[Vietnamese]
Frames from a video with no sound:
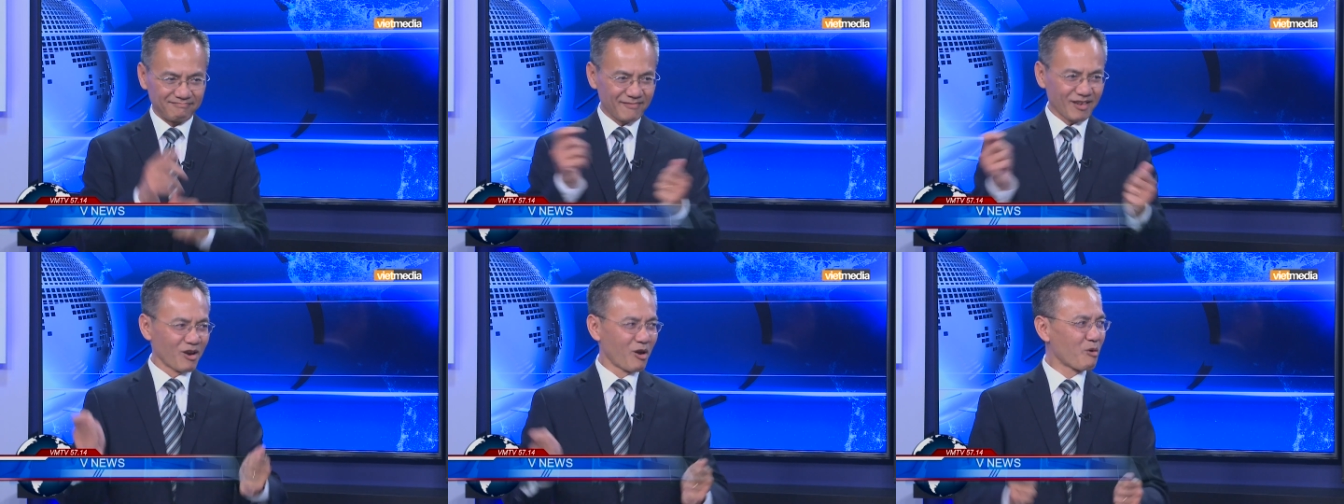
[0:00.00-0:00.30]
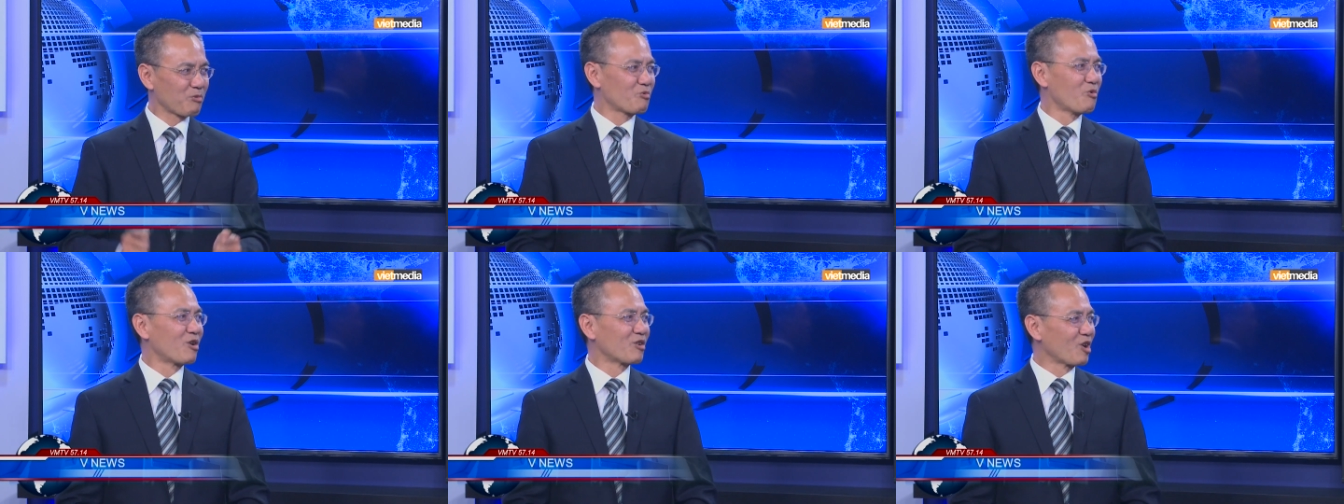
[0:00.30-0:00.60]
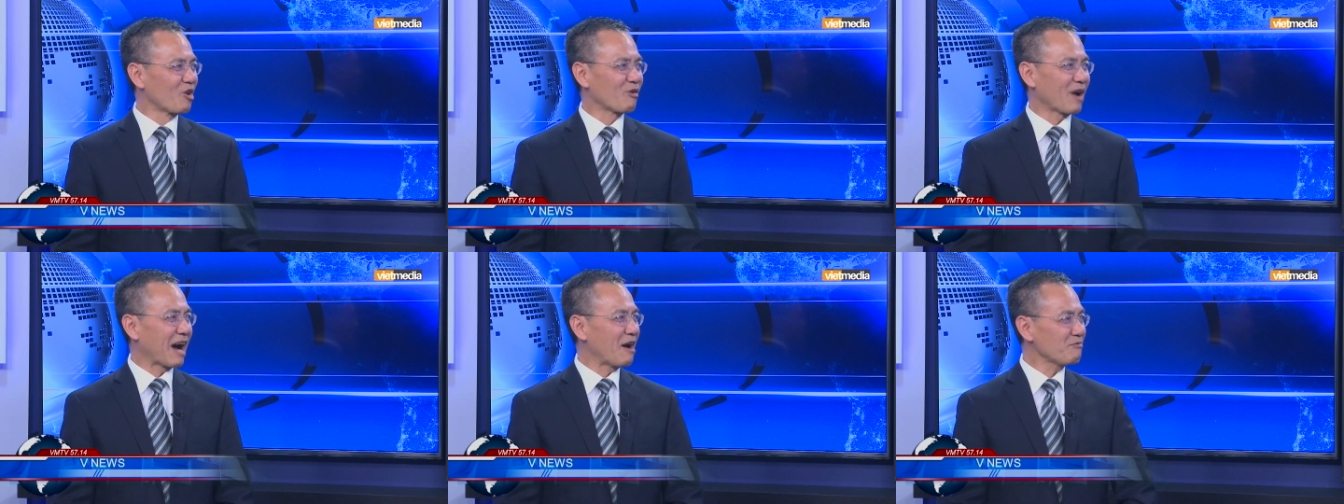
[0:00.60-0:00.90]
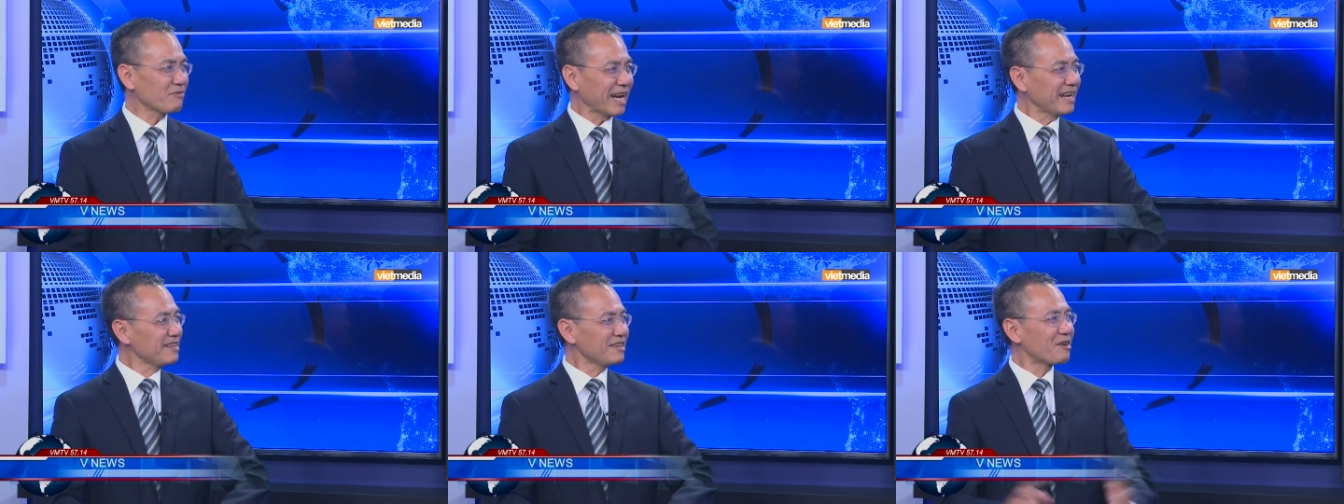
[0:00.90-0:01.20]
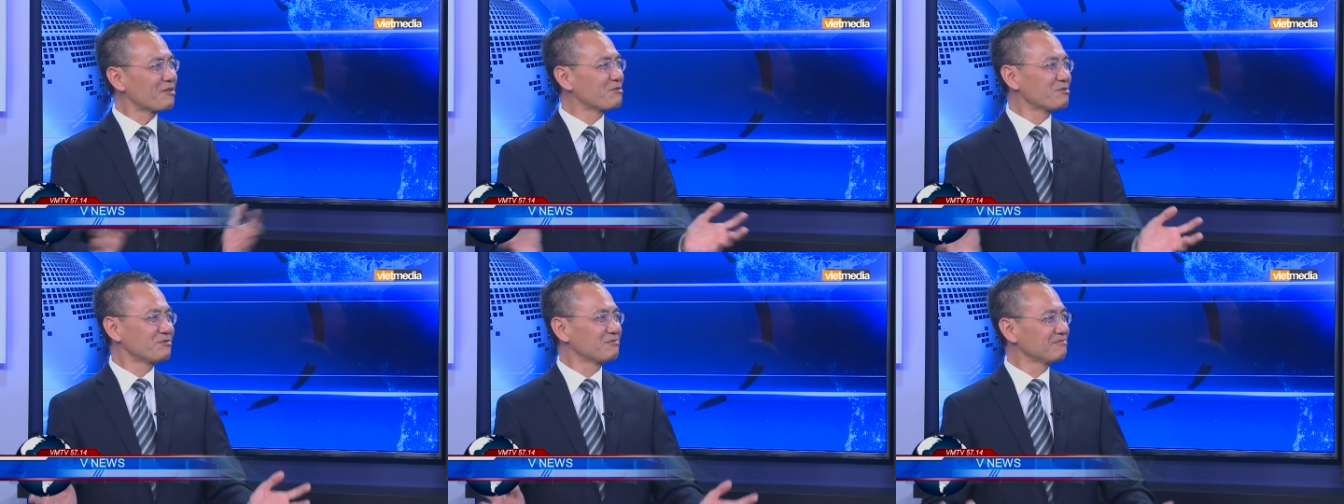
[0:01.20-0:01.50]
lột quần lột áo đánh
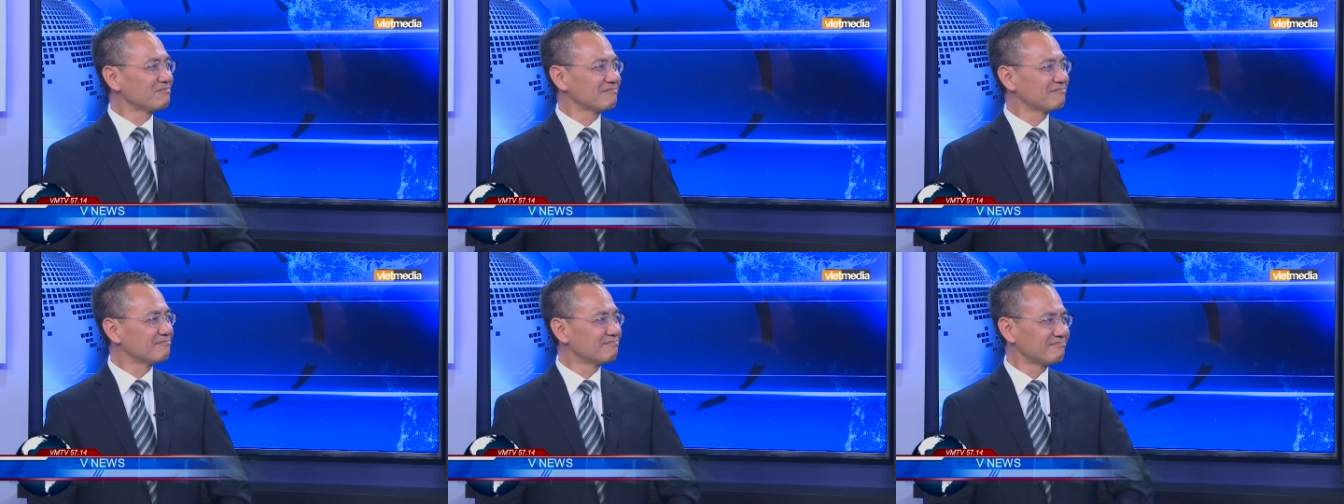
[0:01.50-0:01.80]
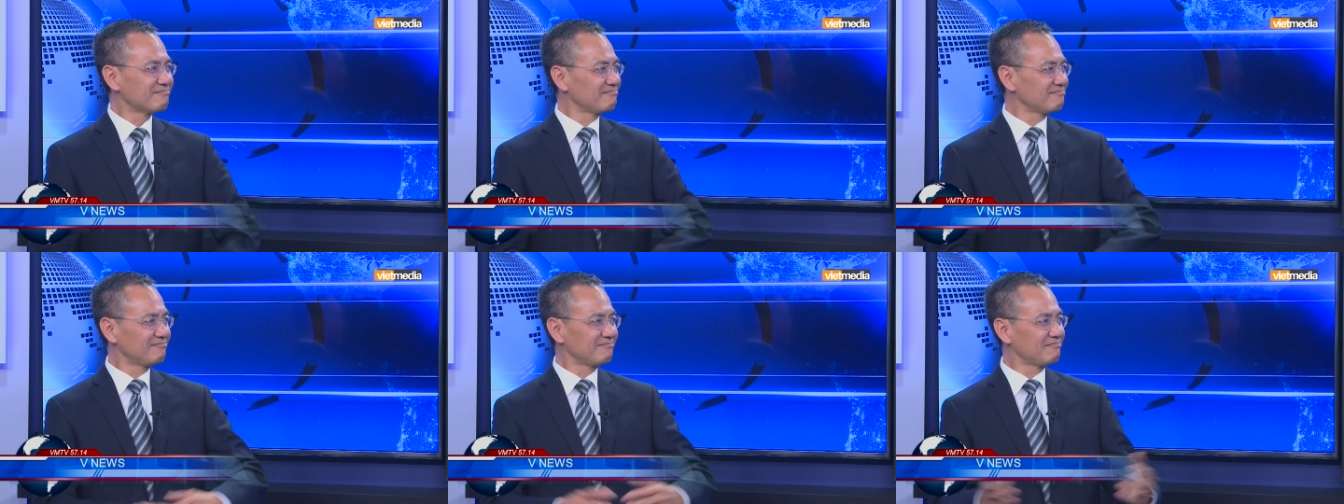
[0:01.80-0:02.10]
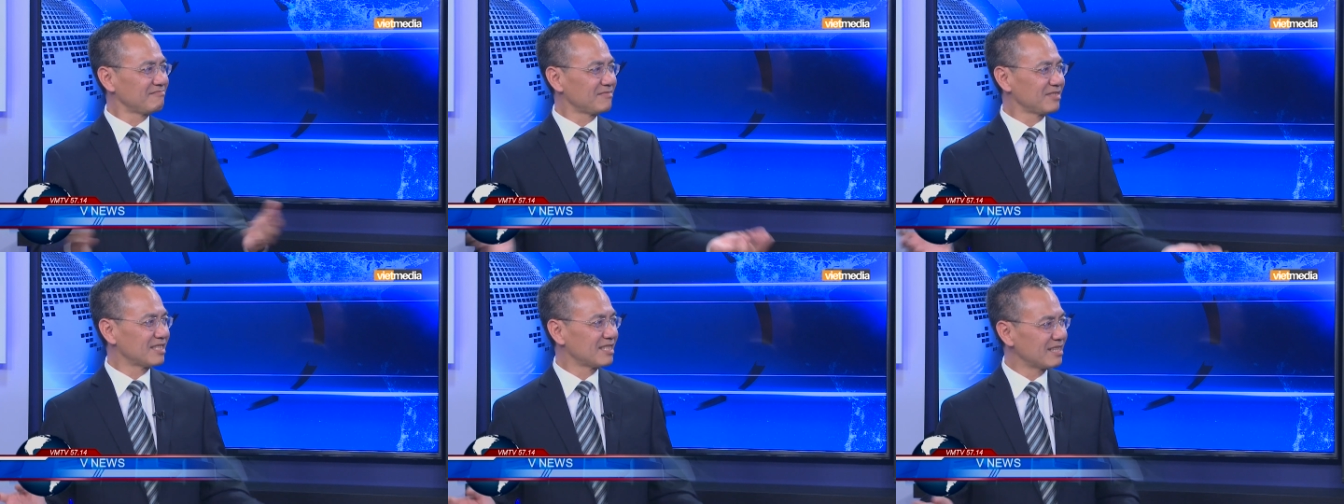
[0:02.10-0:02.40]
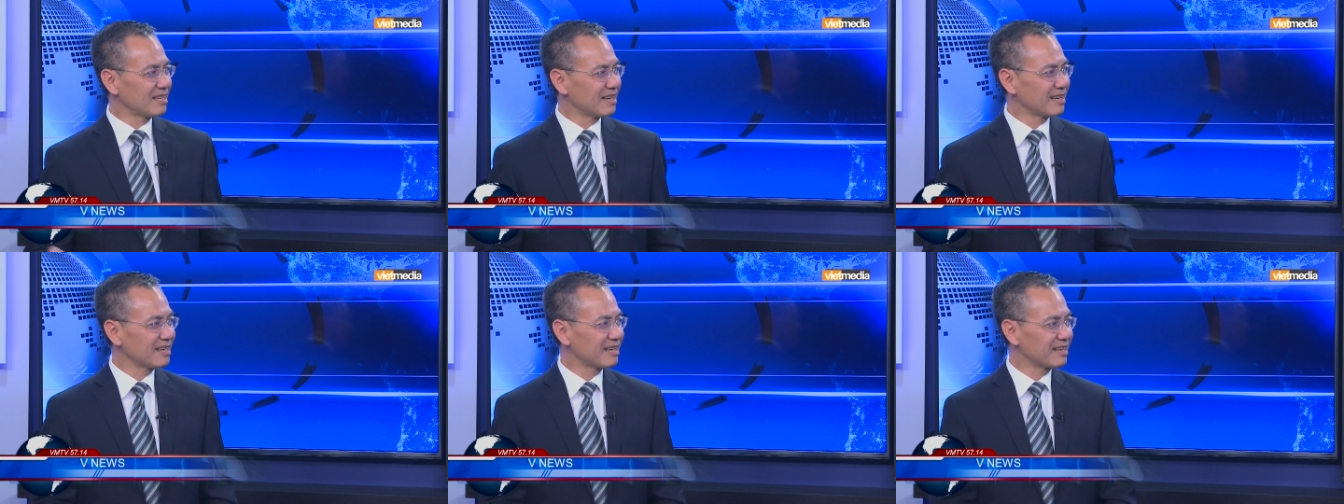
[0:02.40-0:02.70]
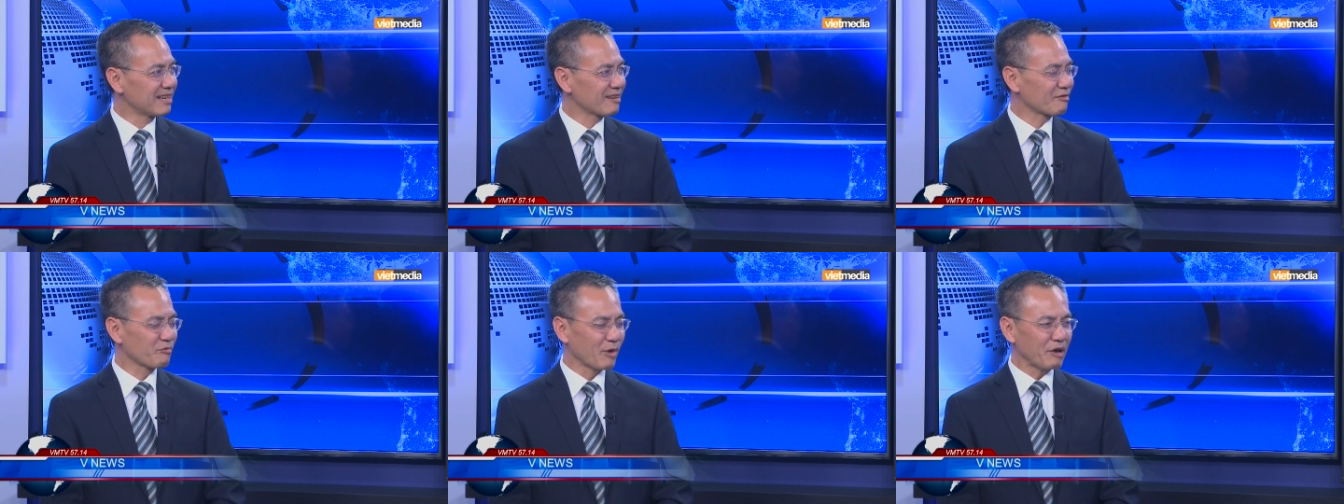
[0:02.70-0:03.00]
nhau
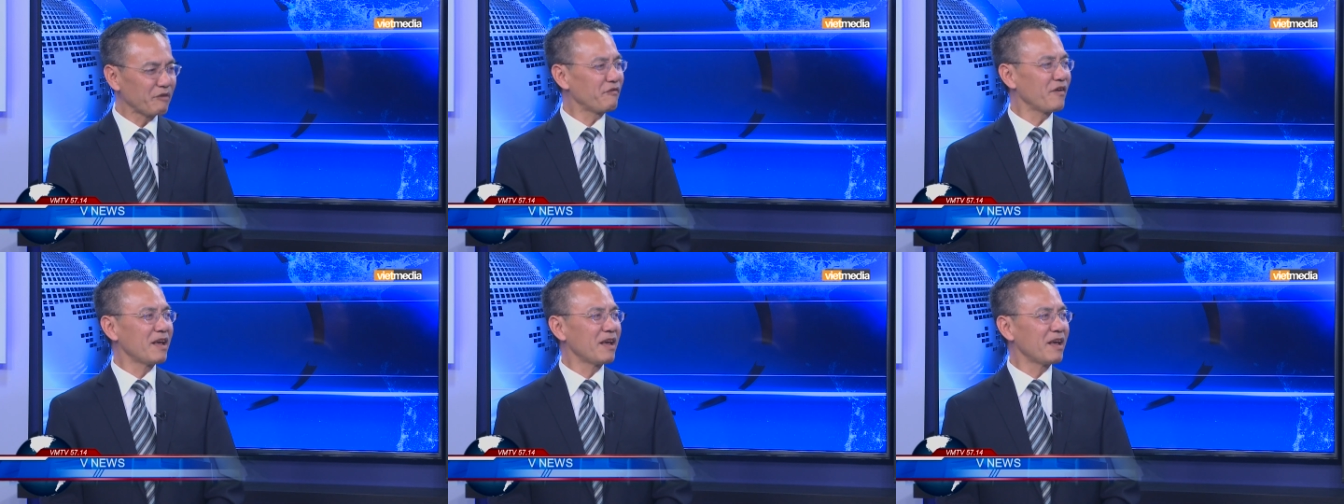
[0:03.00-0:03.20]
không quay sao.